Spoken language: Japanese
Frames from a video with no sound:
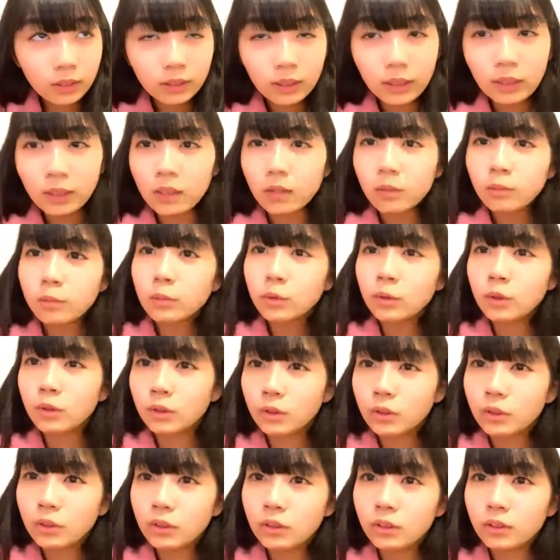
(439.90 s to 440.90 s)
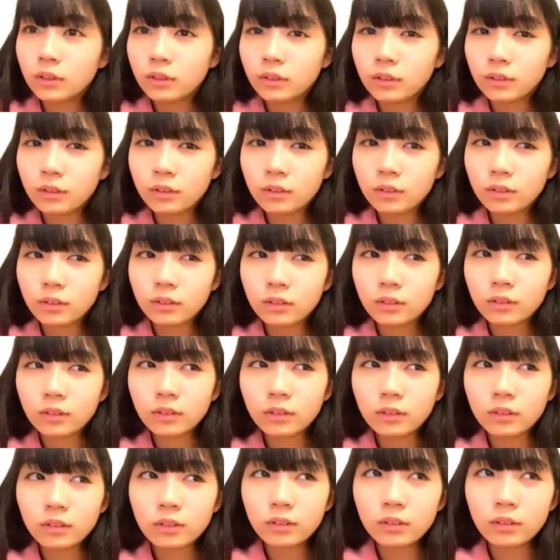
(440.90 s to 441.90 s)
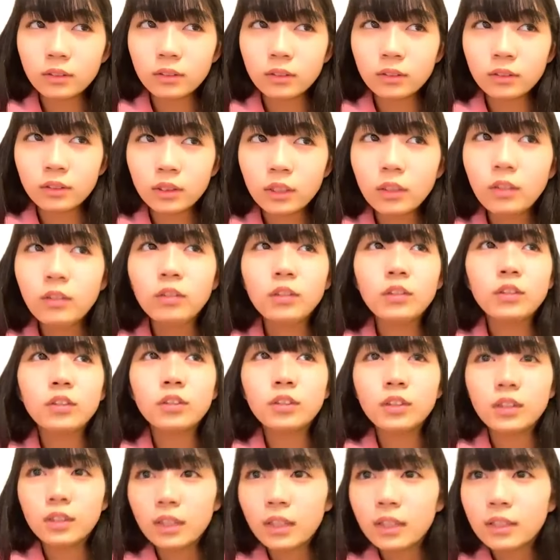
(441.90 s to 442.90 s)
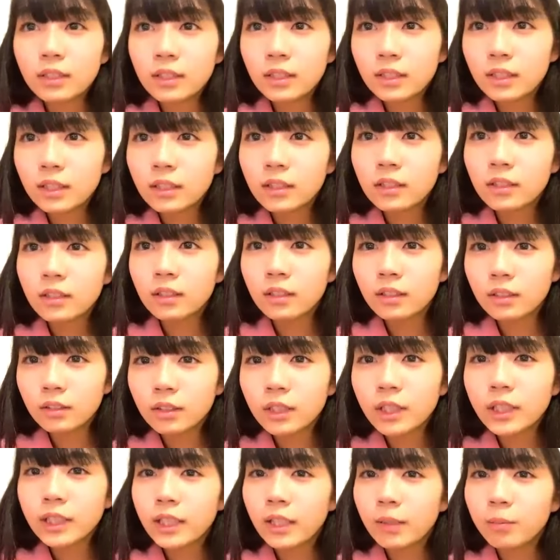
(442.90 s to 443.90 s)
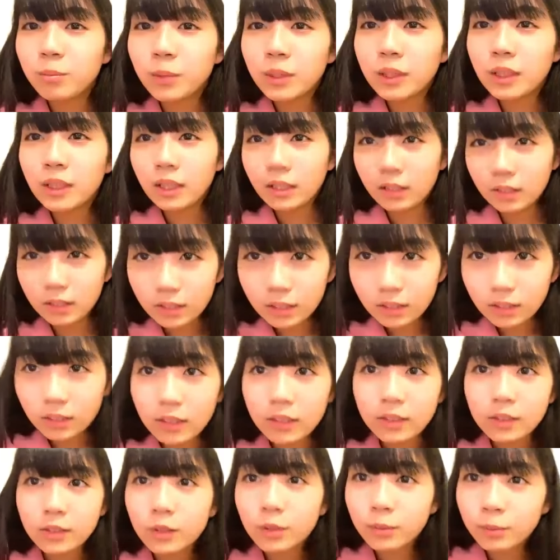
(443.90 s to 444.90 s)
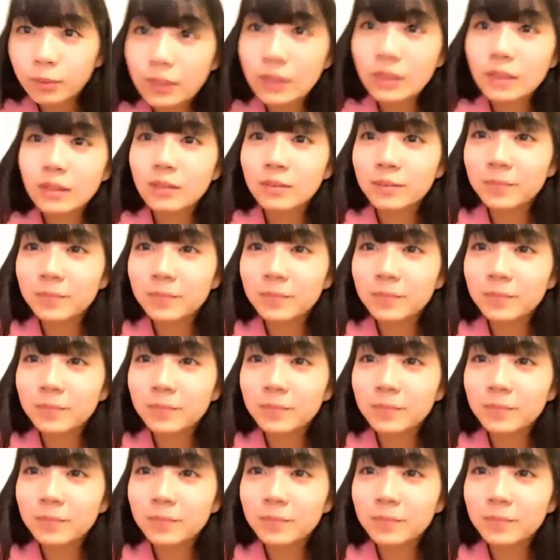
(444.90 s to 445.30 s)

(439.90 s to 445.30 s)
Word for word: なんかもう次の週行ったんじゃねってくらい頑張った月曜日